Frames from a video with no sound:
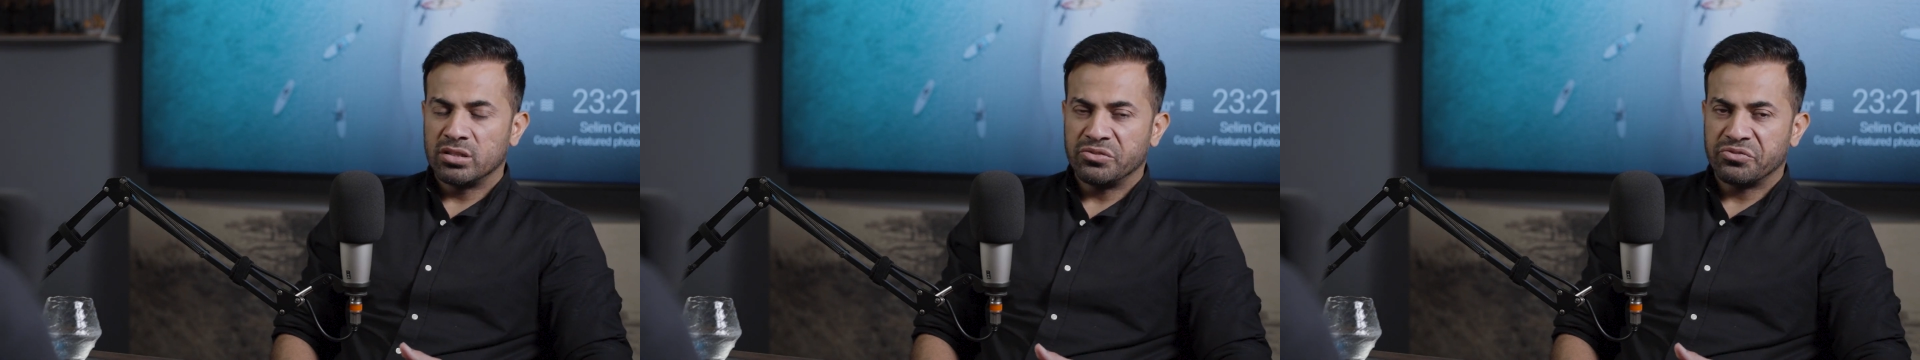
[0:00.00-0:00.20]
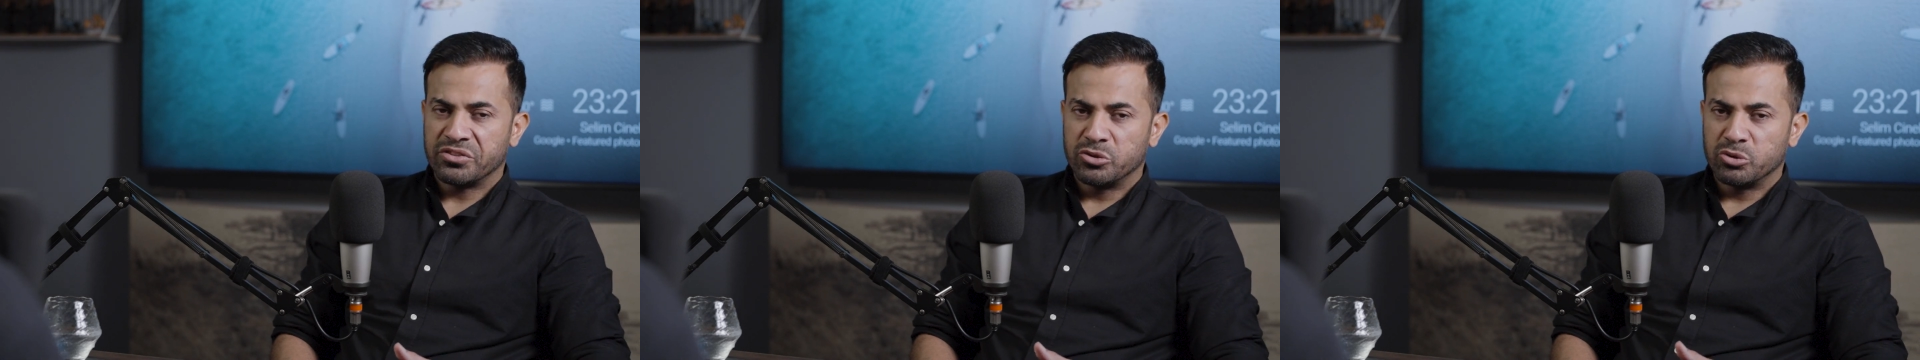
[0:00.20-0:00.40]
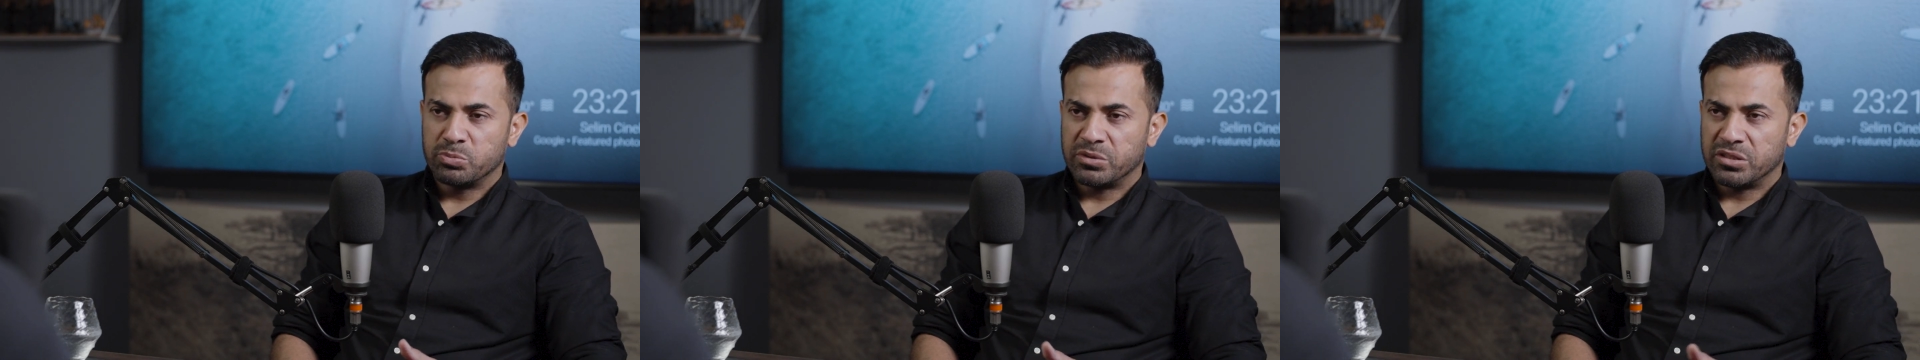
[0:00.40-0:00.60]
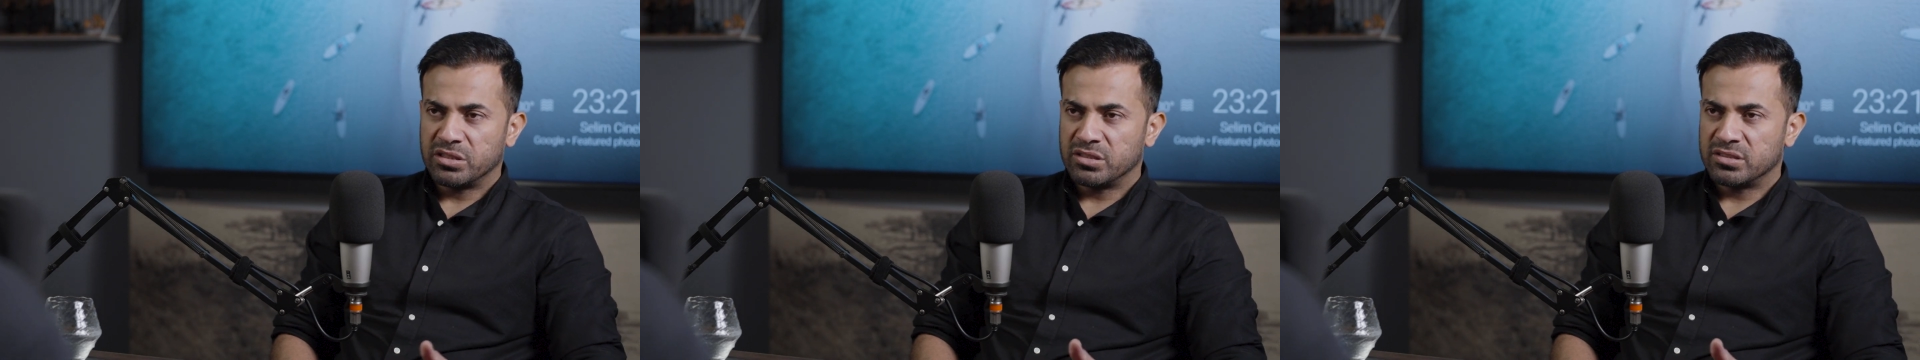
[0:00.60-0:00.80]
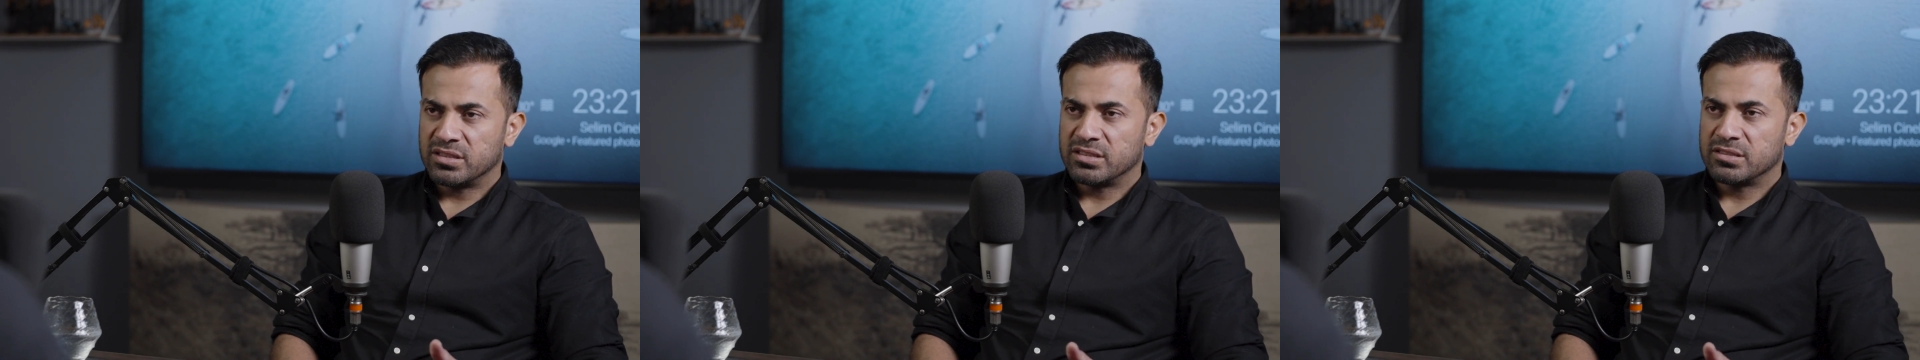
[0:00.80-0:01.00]
डिफरेंट
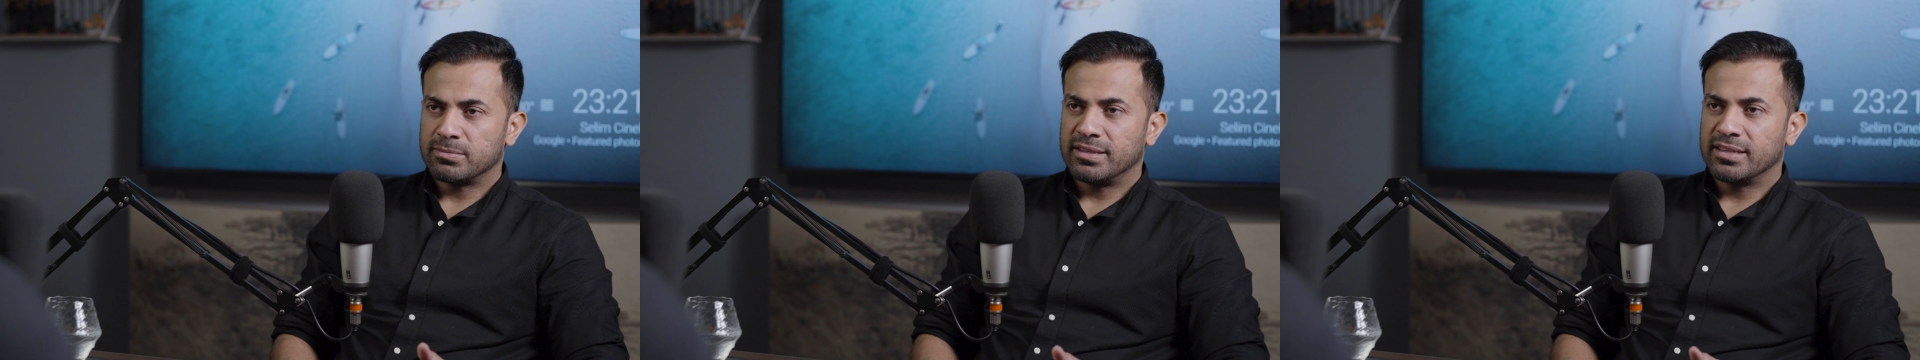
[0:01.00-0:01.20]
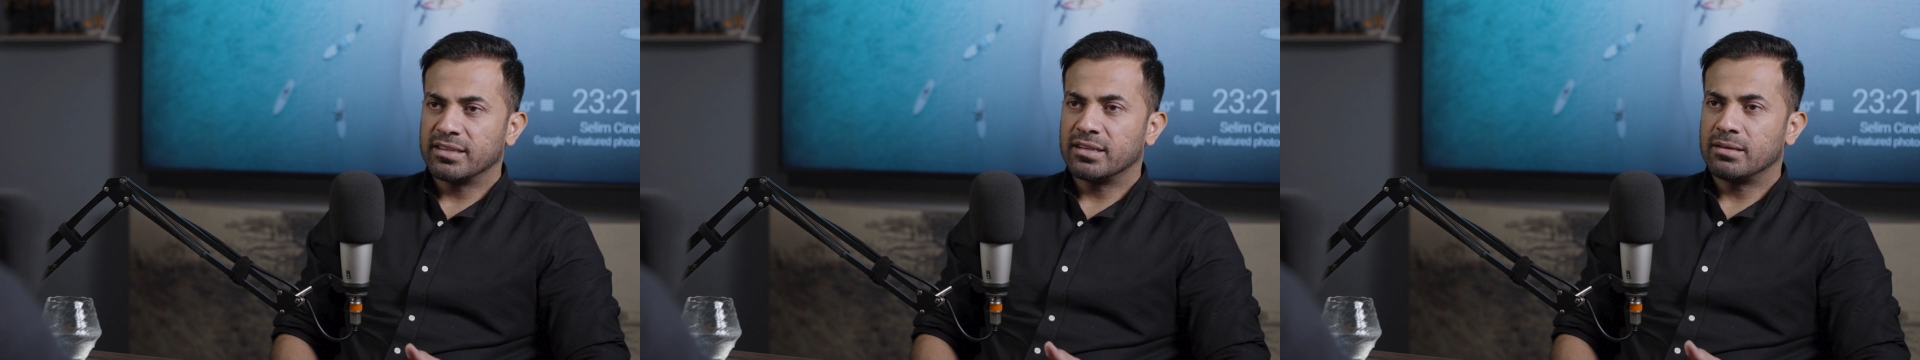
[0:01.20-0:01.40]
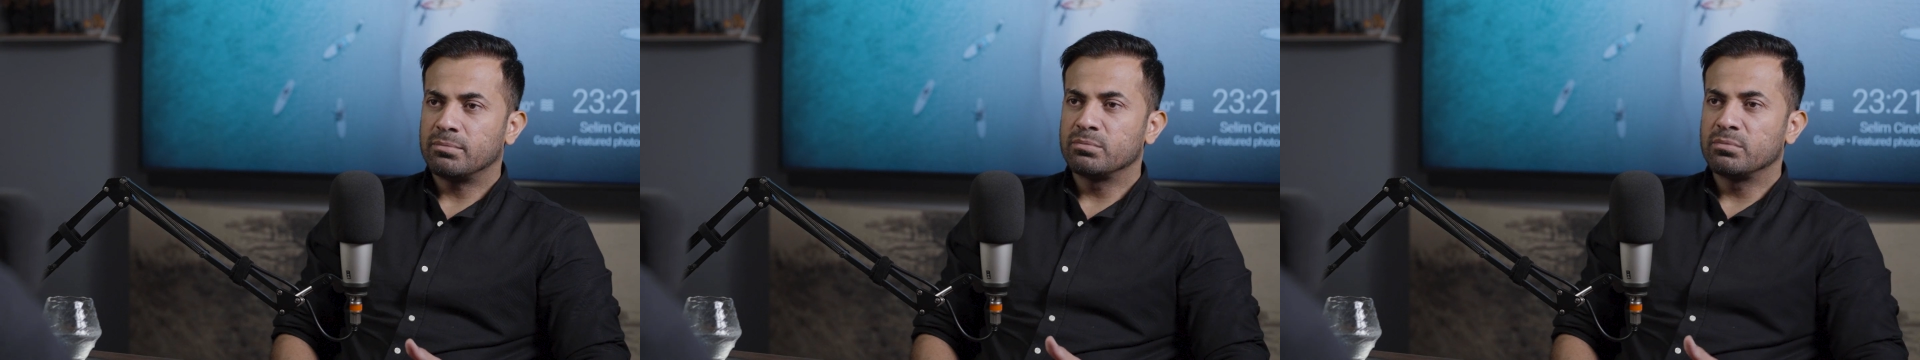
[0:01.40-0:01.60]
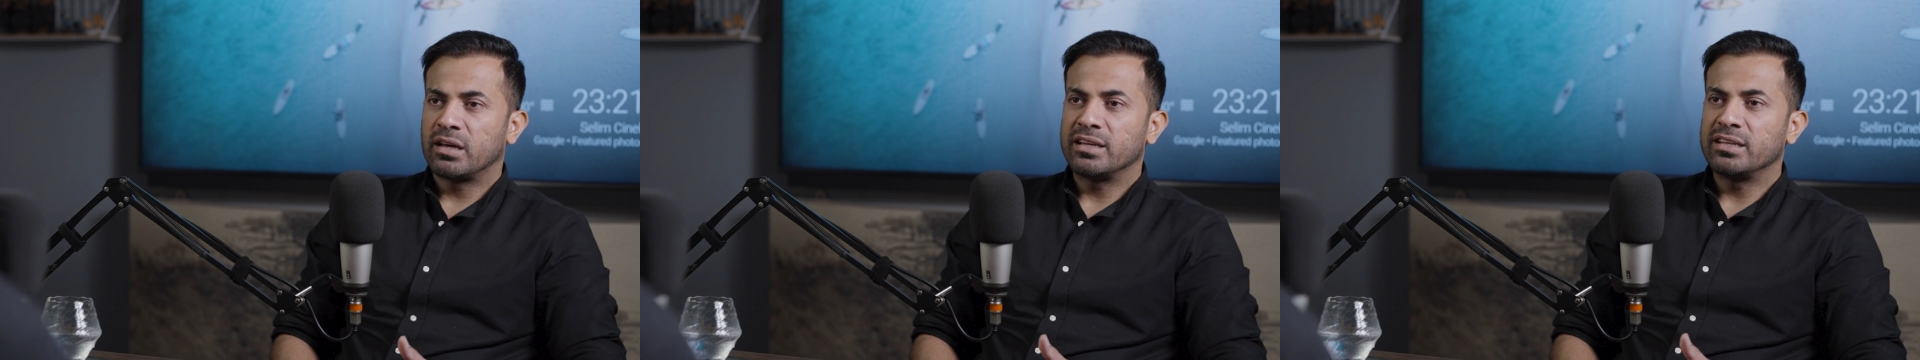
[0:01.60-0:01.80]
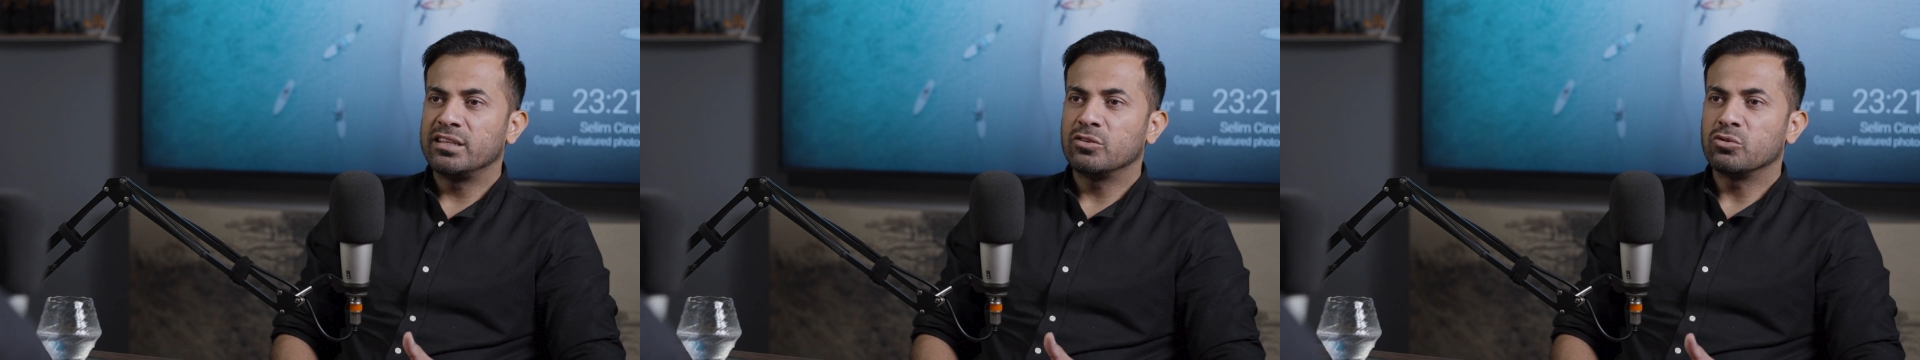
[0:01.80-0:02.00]
ओपिनियंस है इसमें लेकिन
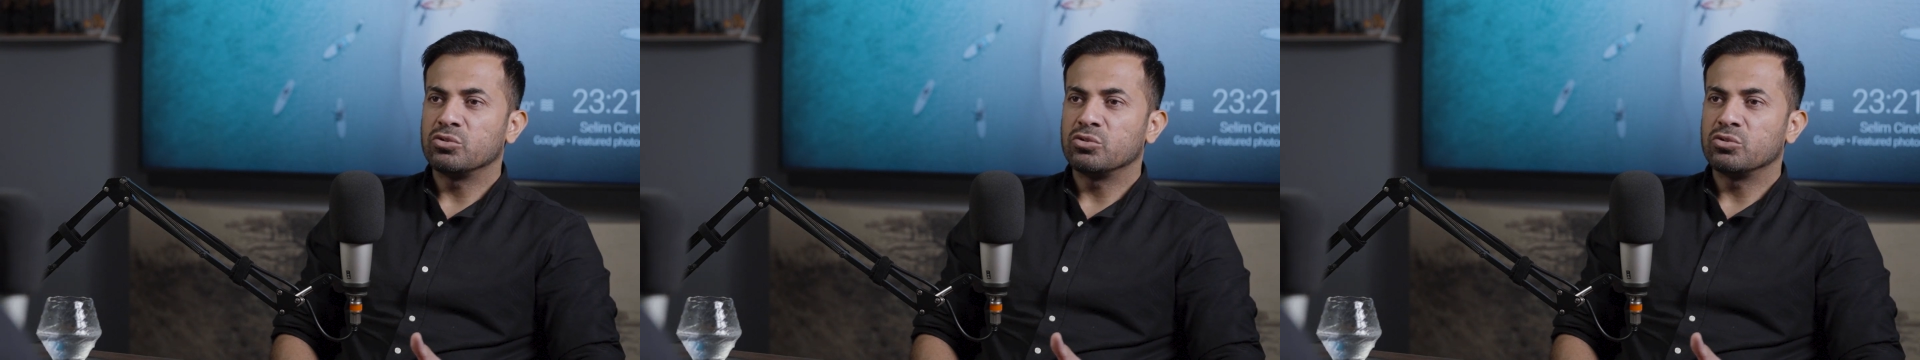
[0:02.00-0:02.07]
हमारी